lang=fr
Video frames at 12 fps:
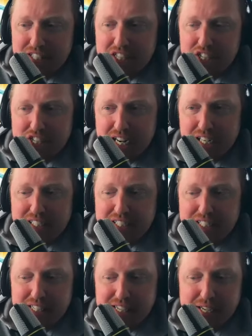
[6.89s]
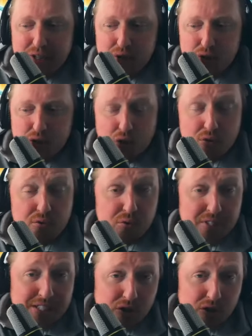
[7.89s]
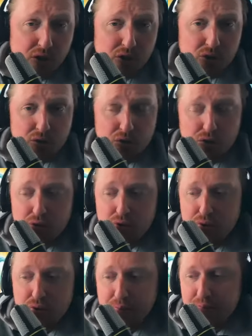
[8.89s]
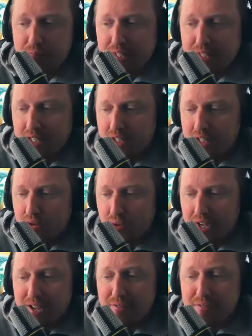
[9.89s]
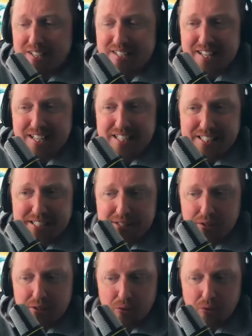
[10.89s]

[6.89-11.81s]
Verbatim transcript: Charles qui est euh, cofondateur de, de Investali.